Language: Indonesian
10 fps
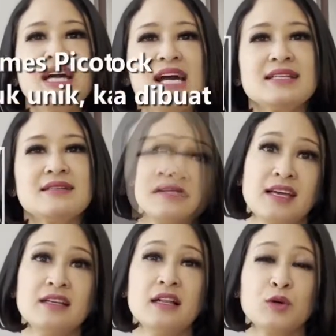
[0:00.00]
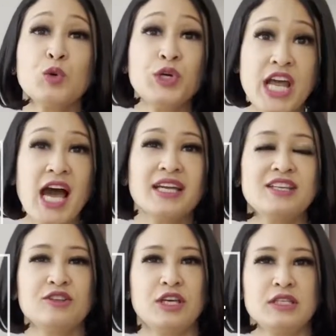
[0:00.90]
dengan sadel kuda
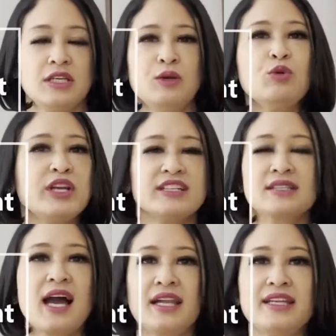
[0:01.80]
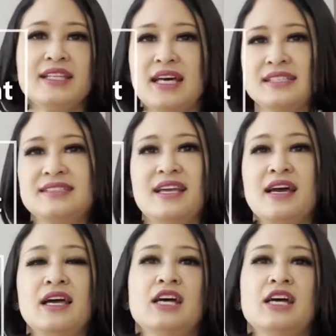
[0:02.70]
gitu ya. Jadi unik sekali nih tasnya.